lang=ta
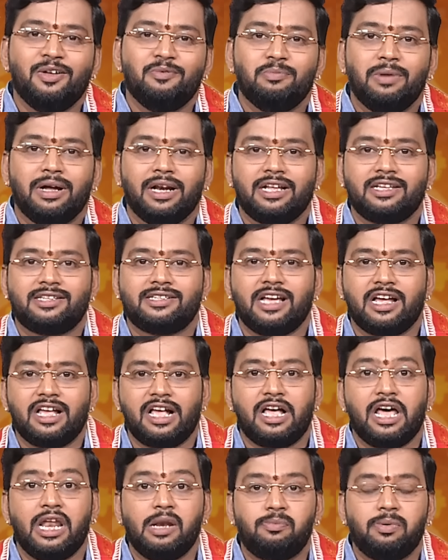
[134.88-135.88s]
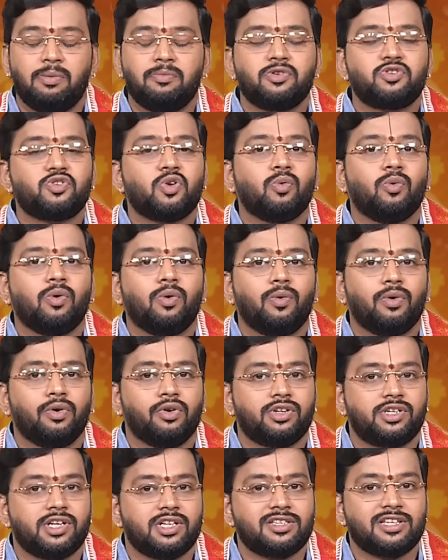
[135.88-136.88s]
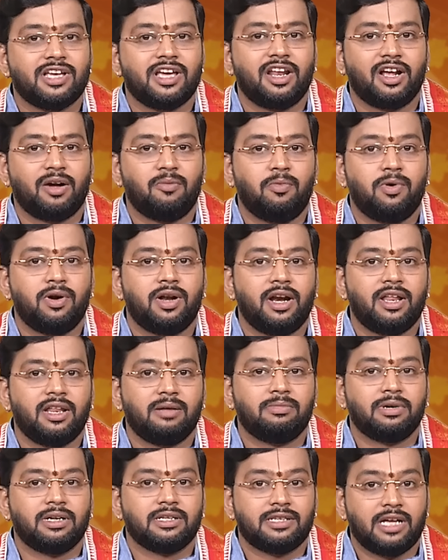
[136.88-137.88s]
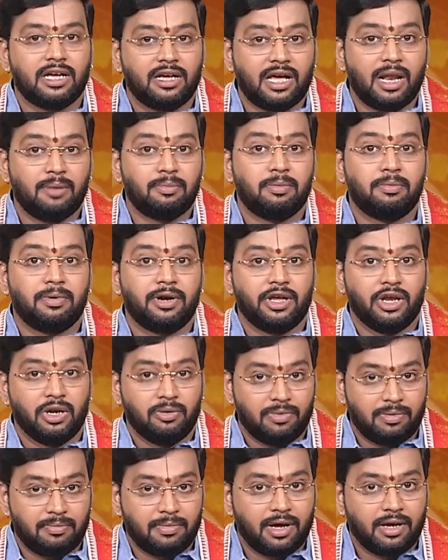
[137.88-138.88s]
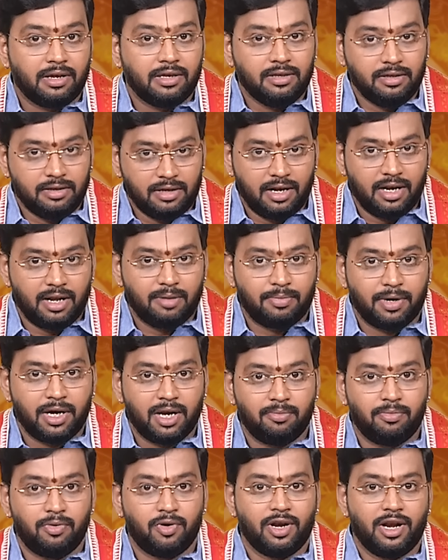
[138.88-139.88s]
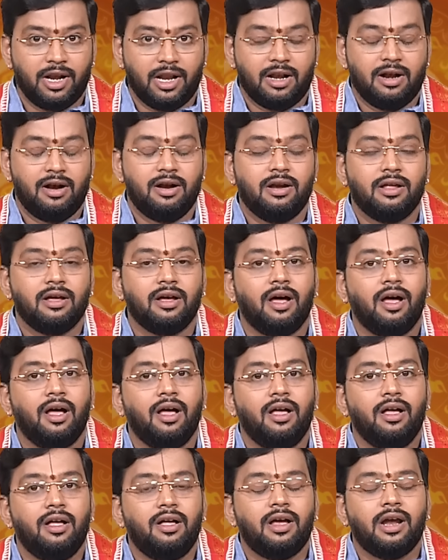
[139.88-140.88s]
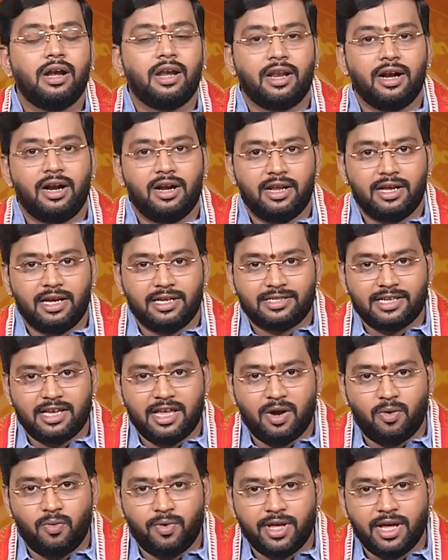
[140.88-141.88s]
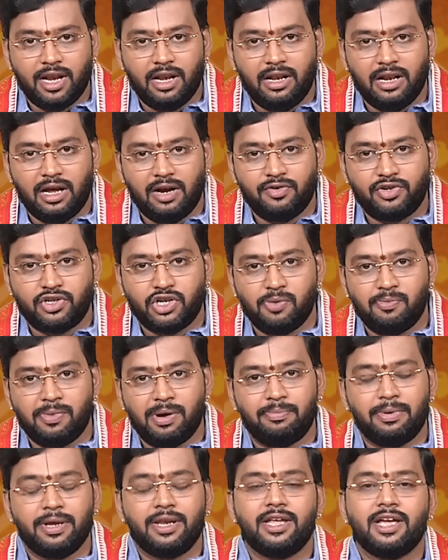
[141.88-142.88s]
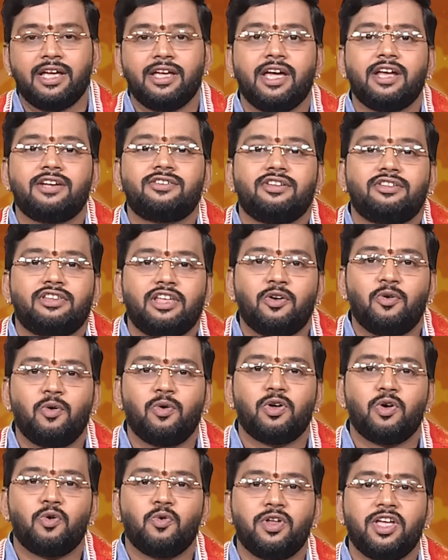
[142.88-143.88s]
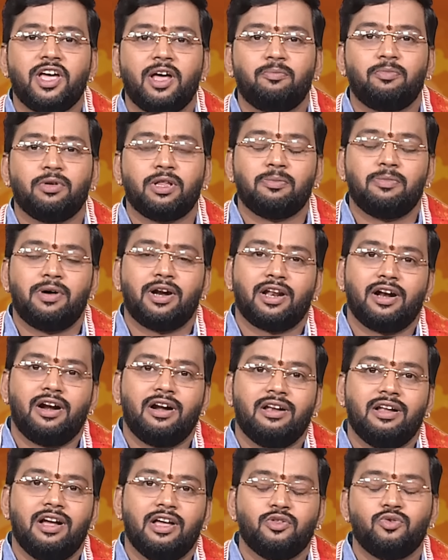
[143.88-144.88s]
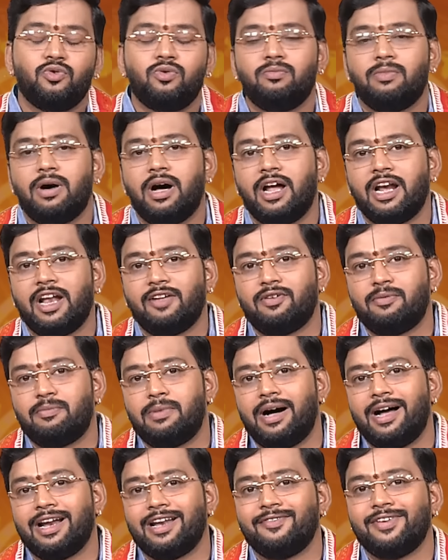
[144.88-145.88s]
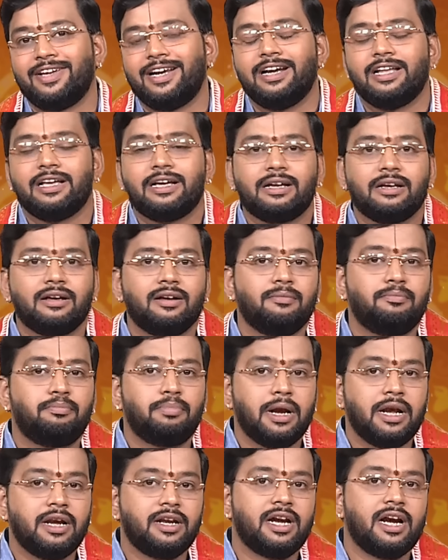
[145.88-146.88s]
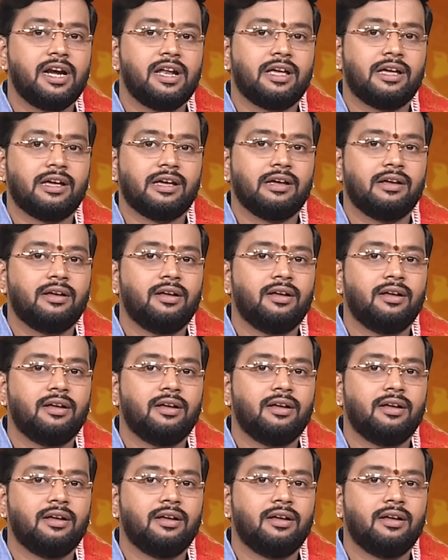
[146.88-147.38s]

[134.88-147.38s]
மன சங்கல்பம்னு சொல்லுவோம் ஒரு விஷயம் செய்கிறக்கு முன்னாடி நமக்கு சங்கல்பம் பண்ணிக்கணுமாம்மா இதுதான் நான் பண்ண போகிறேன் என்ற நாள்னு ரெண்டு நாள் நீங்கள் செய்யக்கூடிய எல்லா விஷயமே பெரிய ஏற்றத்தை கொடுக்கக்கூடிய அற்புதமான நாள் அதுவும் மாணவ மாணவிகளுக்கு பெண்களுக்கு